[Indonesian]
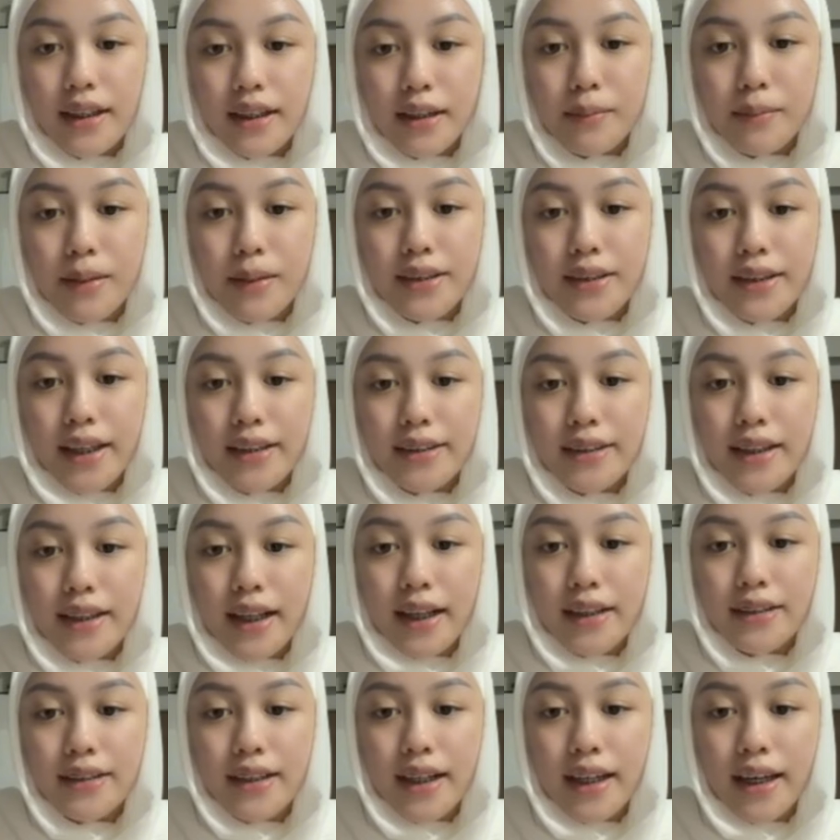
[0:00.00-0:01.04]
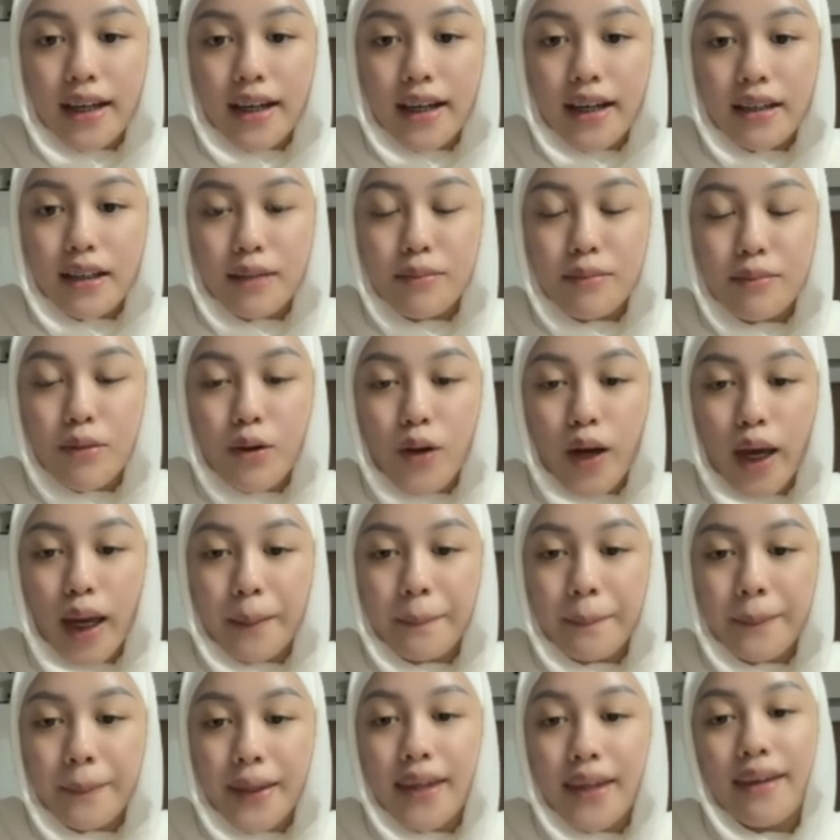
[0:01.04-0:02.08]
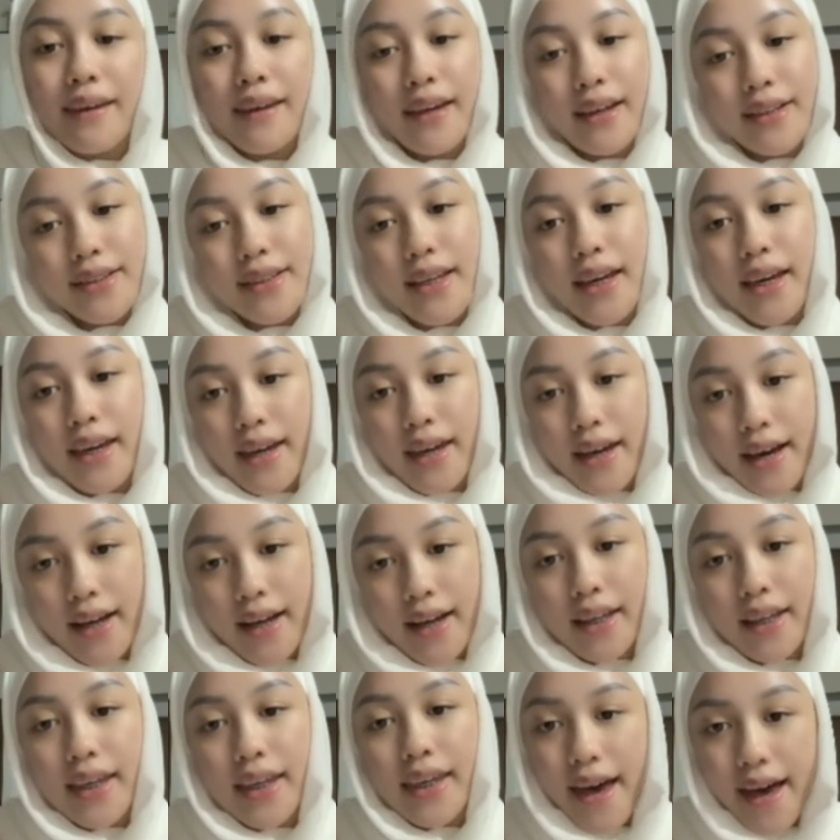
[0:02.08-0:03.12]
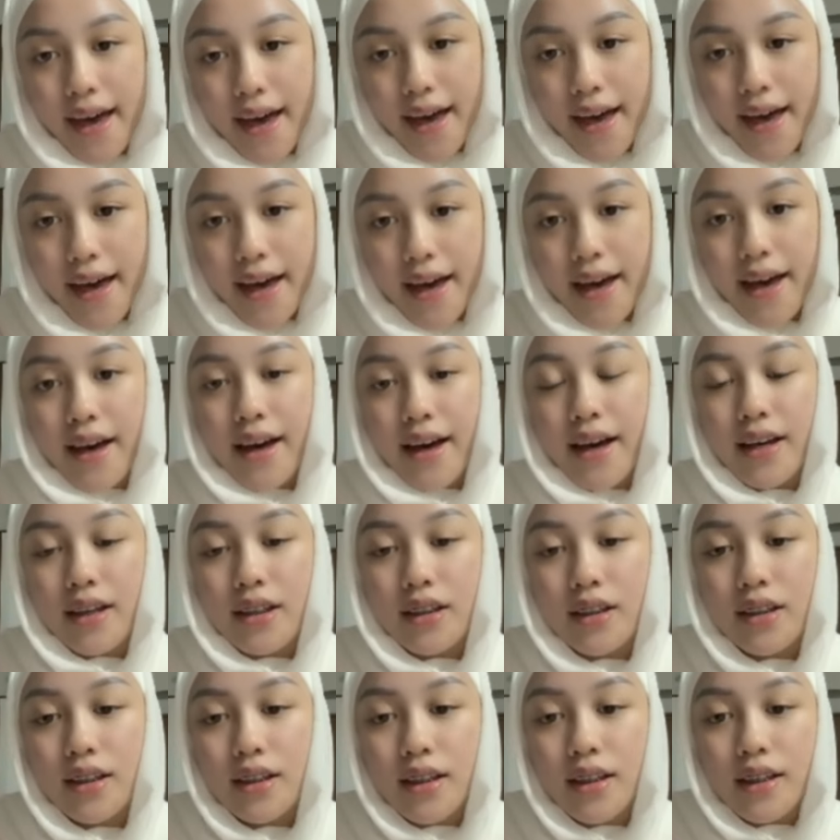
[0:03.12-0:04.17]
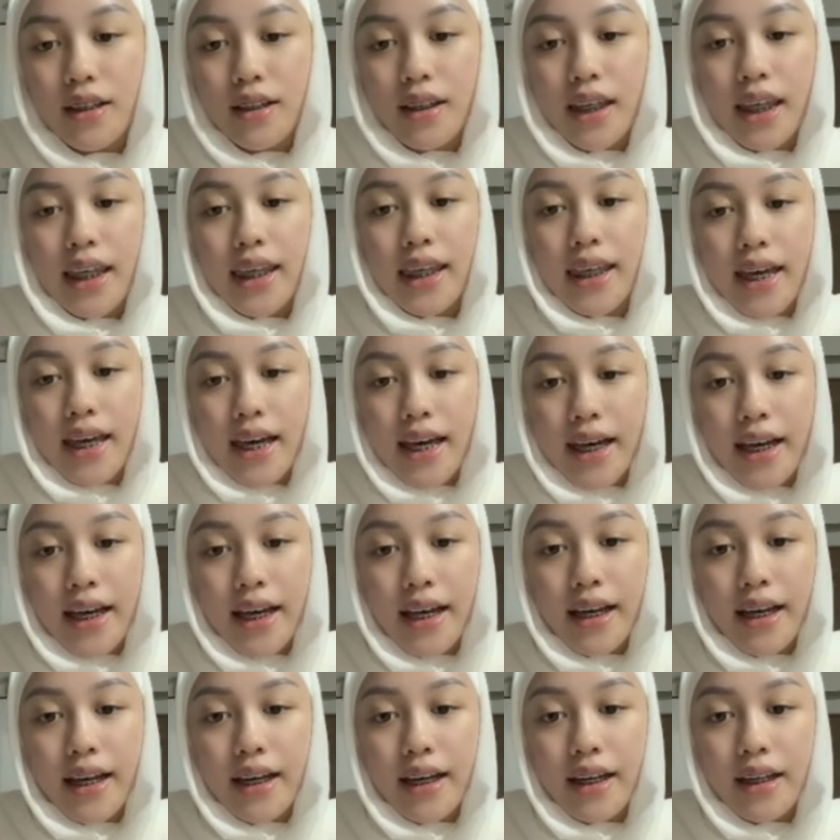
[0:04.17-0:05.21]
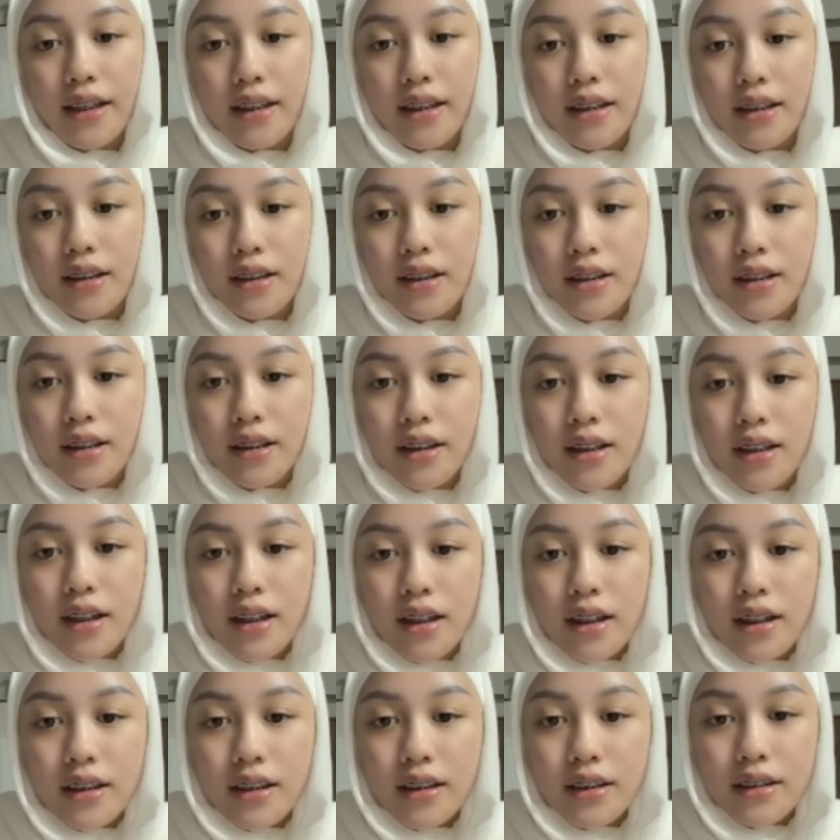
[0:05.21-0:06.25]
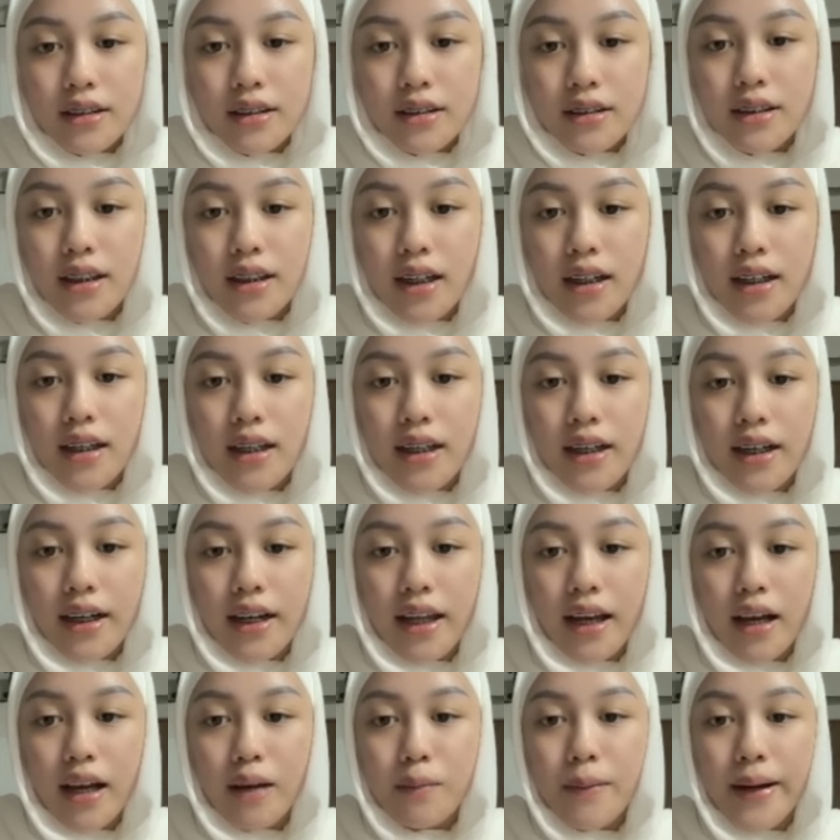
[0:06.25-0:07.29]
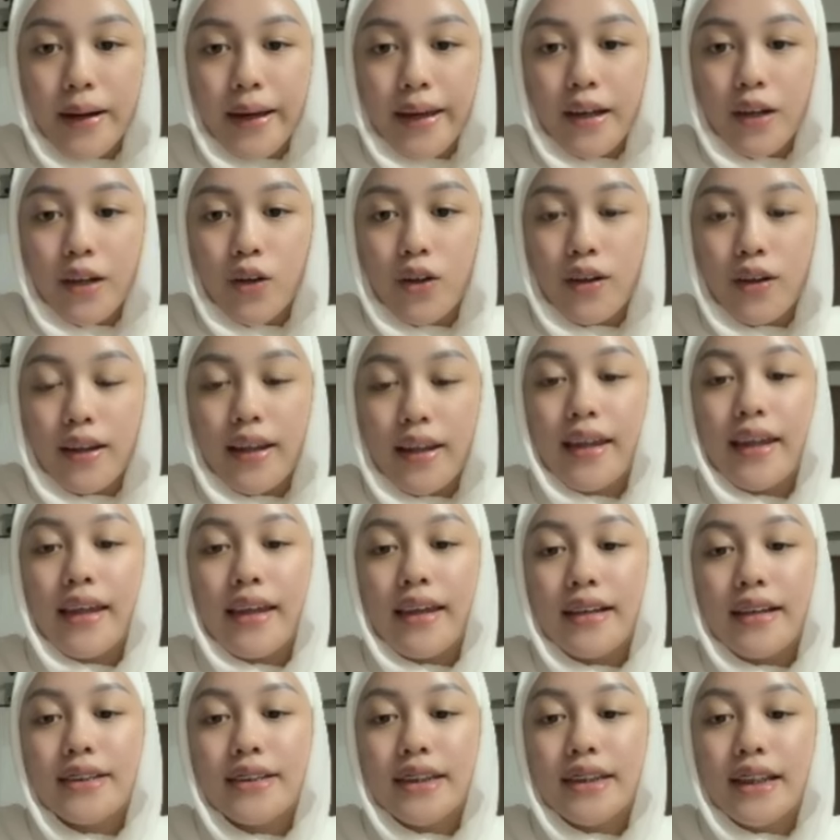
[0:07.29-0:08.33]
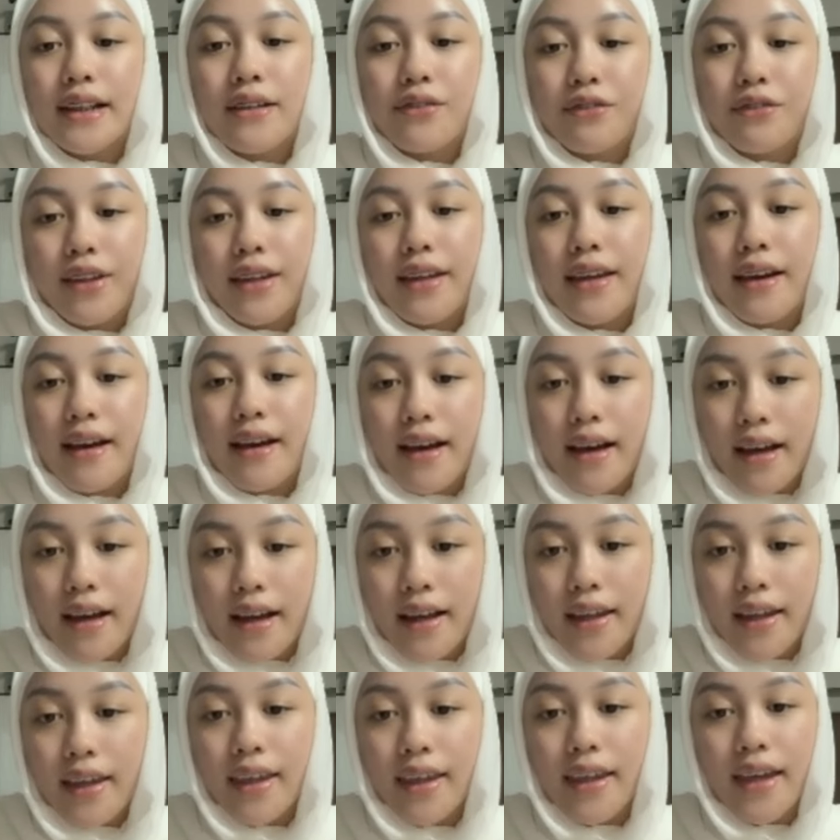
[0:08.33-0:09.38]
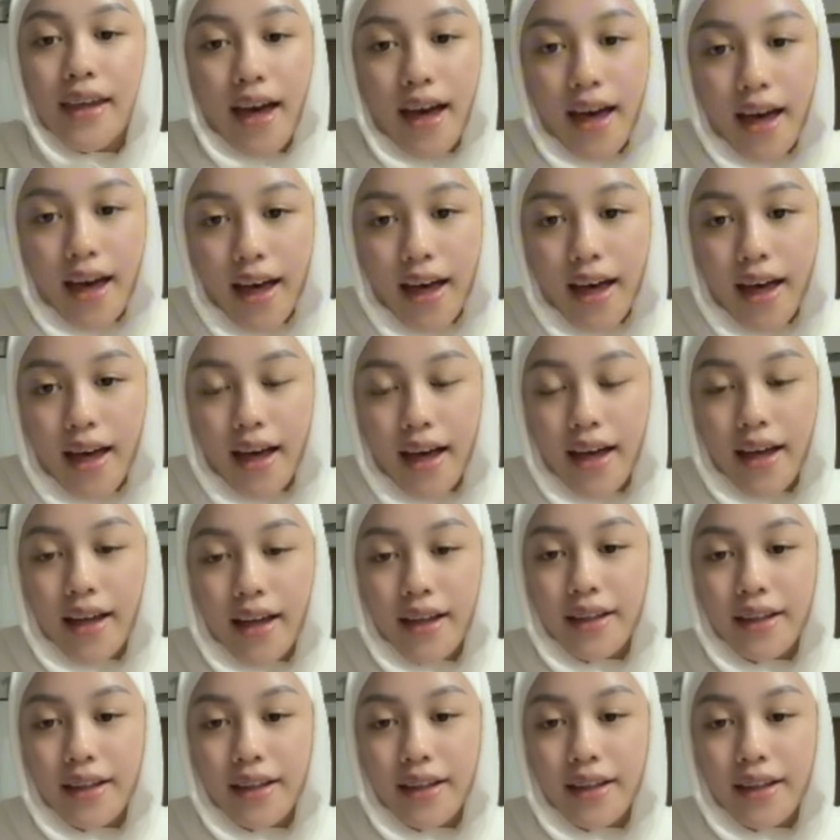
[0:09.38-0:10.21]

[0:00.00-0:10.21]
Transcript: jangan dibaca yang jelek-jelek kak di bawah happy iya sayang iya iya jangan dengerin yang nggak baik loli iya Sylvia iya